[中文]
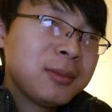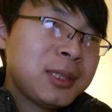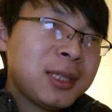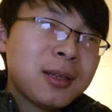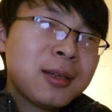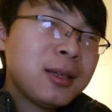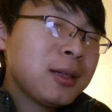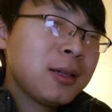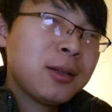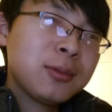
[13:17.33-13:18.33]
整
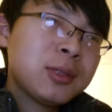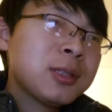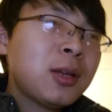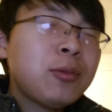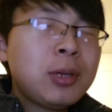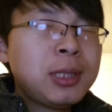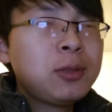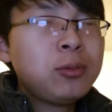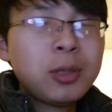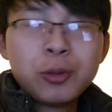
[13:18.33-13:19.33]
个至少我接
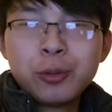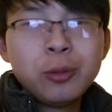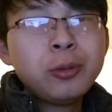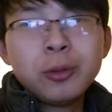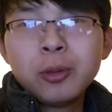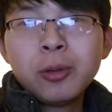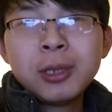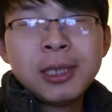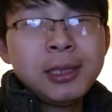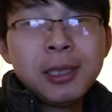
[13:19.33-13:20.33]
触了许许多多
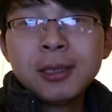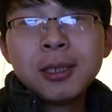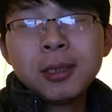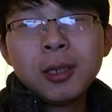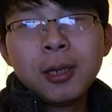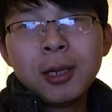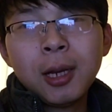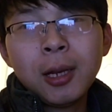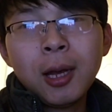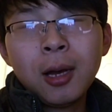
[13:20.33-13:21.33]
形形色色的
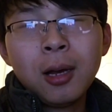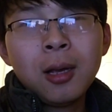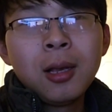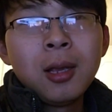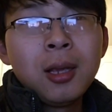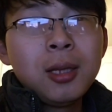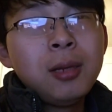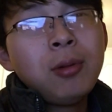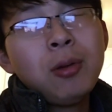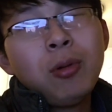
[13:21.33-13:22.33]
人啊！
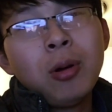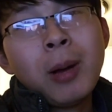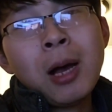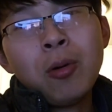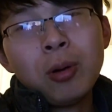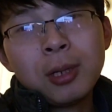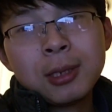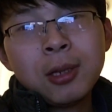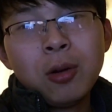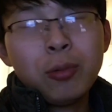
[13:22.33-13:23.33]
因为我吧火了
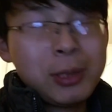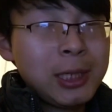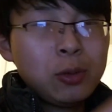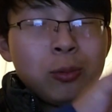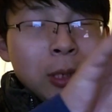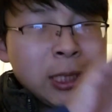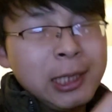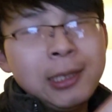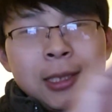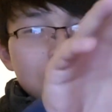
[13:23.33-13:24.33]
之后，我接触了
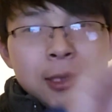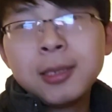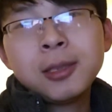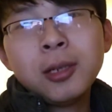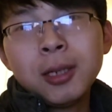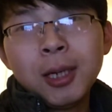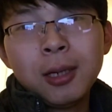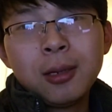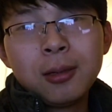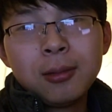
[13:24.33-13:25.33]
形形色色的
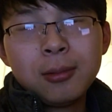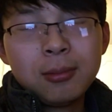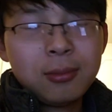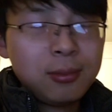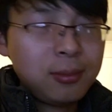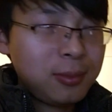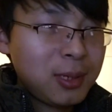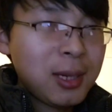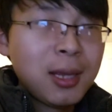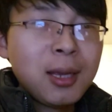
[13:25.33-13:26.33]
人，
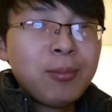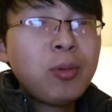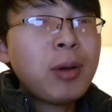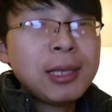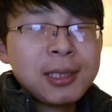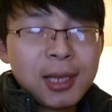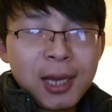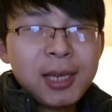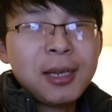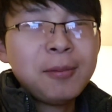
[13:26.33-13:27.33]
不管是
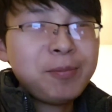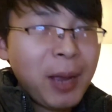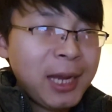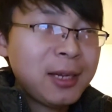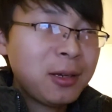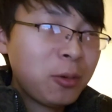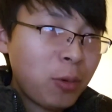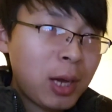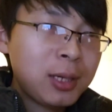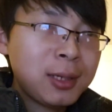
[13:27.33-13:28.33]
黑人、白人、
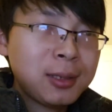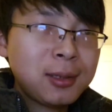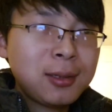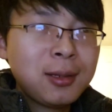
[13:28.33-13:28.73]
黄人，